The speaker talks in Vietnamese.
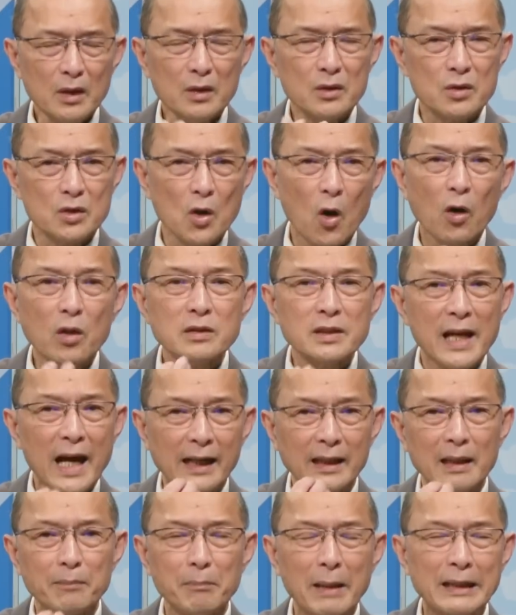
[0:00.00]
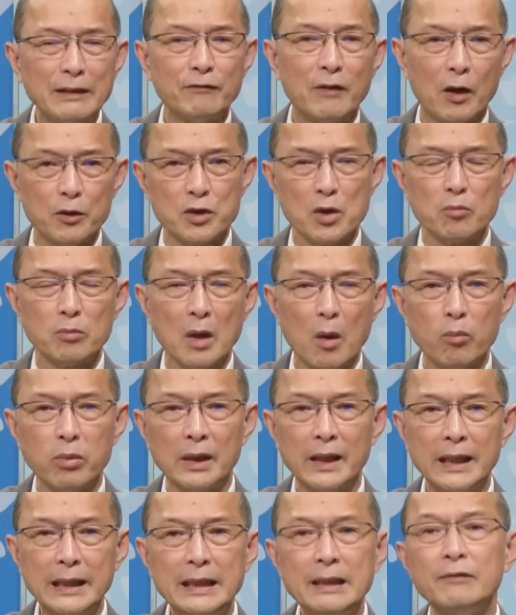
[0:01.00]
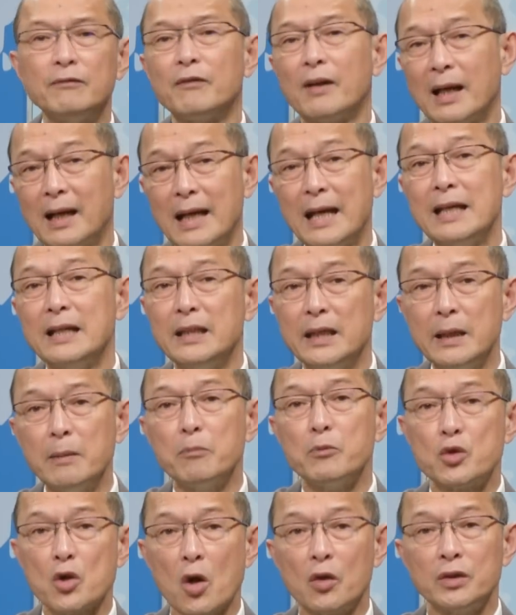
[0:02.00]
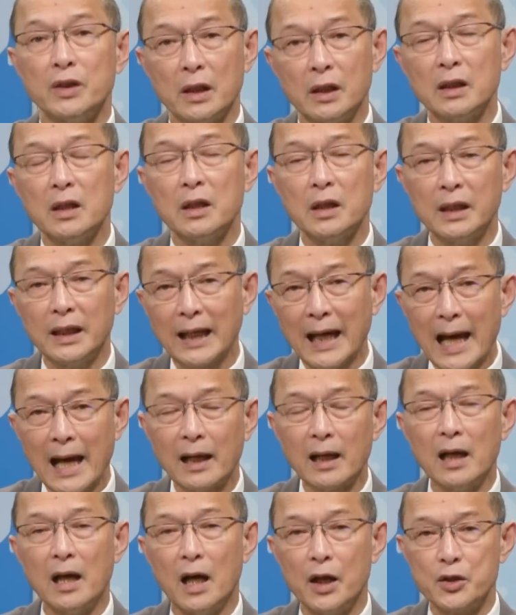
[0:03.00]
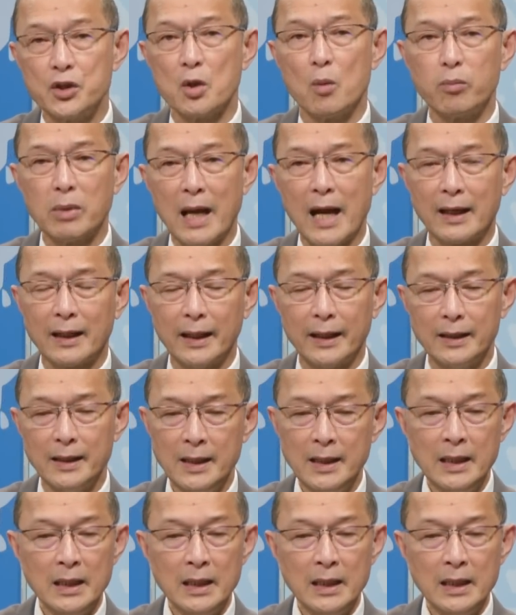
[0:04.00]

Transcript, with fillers: rõ ràng nó bay vào trong không khí và lây nhiễm cho những người khác ở trong làng này.